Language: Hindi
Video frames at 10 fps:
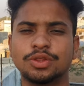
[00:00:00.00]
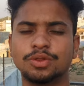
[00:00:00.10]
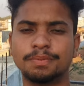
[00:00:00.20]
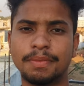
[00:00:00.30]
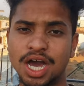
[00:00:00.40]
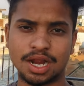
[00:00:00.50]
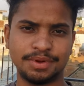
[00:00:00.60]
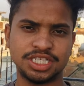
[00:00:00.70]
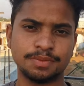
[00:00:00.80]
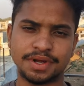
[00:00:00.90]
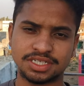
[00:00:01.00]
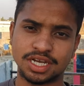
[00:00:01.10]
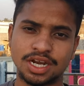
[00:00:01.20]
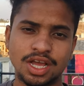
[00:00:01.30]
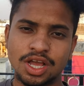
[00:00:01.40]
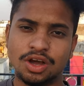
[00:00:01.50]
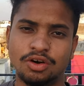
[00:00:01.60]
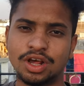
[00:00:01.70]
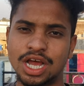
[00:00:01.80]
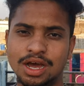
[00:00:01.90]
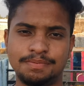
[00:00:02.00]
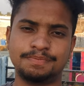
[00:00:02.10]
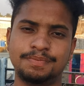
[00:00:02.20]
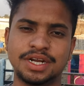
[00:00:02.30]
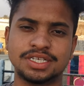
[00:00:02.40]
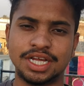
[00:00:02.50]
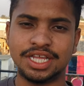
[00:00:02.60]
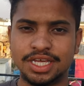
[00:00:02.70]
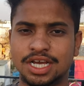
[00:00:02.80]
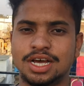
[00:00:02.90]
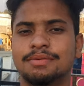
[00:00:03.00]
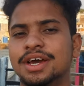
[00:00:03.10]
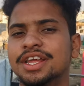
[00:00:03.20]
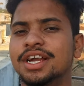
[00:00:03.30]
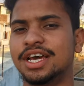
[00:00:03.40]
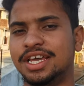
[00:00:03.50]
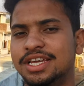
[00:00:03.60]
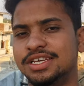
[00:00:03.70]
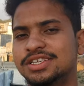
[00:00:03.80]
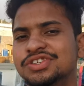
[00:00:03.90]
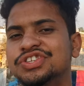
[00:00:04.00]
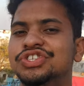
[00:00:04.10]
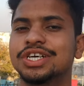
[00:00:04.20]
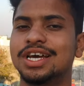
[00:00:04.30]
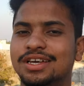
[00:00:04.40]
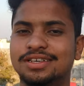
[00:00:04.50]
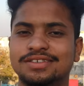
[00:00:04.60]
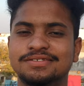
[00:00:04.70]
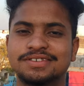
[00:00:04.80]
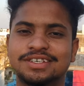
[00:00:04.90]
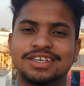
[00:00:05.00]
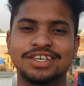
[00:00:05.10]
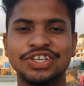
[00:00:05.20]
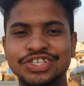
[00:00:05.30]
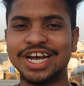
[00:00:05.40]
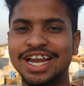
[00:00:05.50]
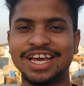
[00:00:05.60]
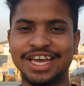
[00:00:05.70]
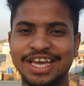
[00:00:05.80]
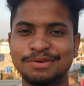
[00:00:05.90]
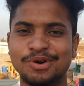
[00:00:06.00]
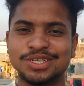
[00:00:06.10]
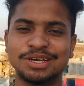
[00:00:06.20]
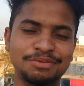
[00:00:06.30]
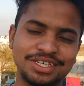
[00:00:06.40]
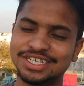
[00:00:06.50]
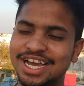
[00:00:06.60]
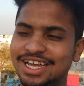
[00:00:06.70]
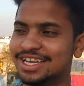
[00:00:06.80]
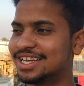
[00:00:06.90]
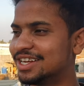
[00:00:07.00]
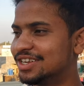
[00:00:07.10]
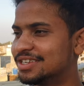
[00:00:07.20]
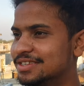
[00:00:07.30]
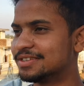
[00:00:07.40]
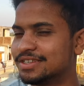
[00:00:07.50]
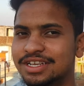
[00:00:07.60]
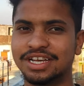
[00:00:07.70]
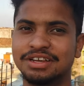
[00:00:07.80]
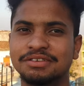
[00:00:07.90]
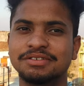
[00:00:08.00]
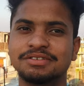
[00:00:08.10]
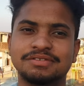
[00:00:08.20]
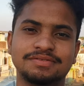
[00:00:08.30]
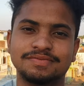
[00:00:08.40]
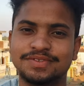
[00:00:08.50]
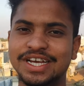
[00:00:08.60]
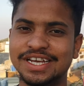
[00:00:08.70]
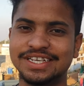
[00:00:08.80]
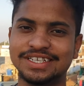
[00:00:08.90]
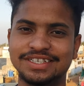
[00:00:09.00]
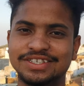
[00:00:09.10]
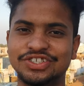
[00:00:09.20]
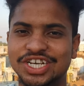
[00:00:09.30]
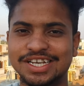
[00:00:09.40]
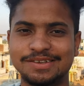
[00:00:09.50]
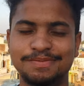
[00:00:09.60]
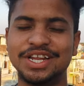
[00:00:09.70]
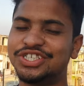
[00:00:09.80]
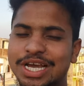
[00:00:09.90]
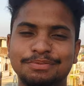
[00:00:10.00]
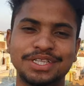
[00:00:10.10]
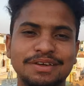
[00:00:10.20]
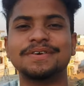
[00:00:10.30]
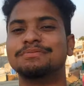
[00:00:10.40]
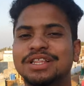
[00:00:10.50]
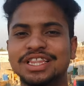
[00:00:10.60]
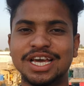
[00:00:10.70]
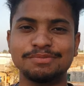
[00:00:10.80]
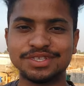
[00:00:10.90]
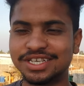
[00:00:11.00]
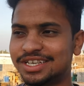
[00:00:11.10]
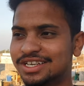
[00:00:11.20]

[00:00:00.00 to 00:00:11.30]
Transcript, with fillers: हैं बारह बजे से परेशान और अब परेशानी हमारी हटाएगी चाय चाय लगेगी बॉस अभी चाय चाय चाय पहले चाय पीते फिर मिलते हैं आपसे